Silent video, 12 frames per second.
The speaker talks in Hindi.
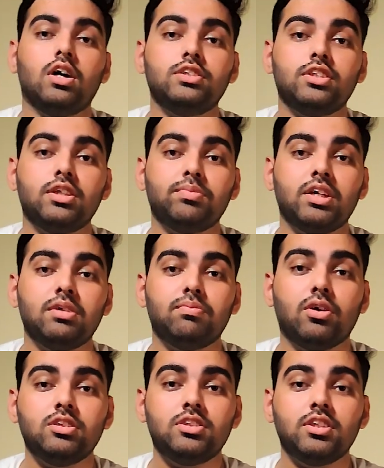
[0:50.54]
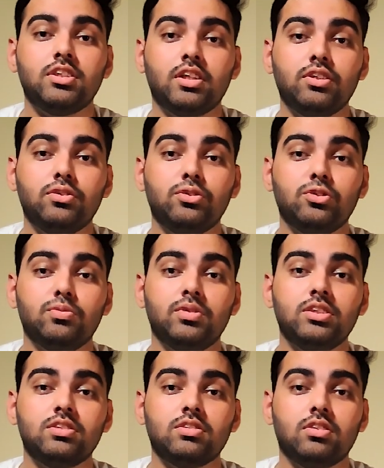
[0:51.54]
आजकल हमारे बहुत से यंग
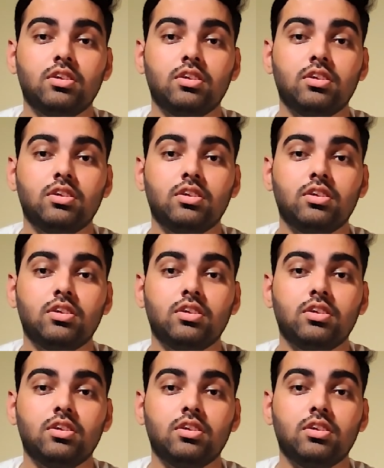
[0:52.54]
यूट्यूबर्स